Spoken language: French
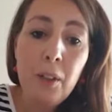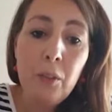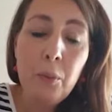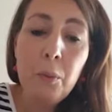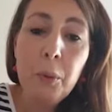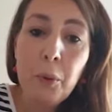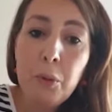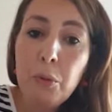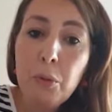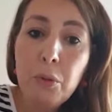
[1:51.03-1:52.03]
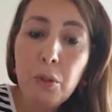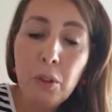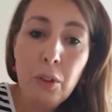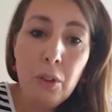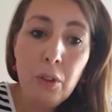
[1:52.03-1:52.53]
de mon cursus
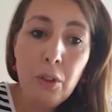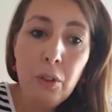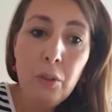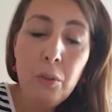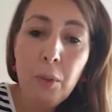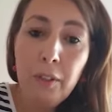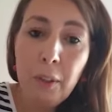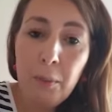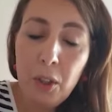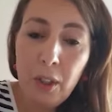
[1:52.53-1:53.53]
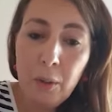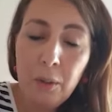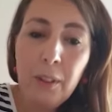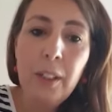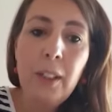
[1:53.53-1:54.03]
euh, de soins infirmiers généraux.